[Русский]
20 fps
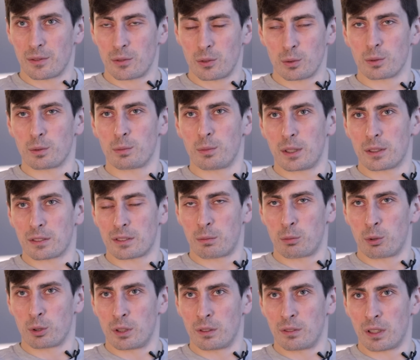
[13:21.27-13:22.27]
ну, имея
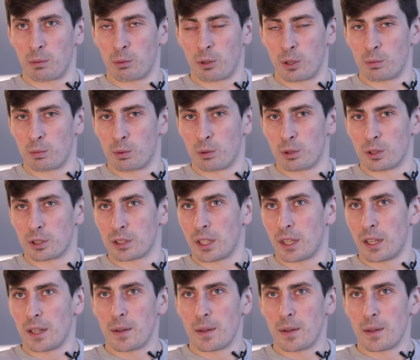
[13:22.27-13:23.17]
свободное время, любуясь,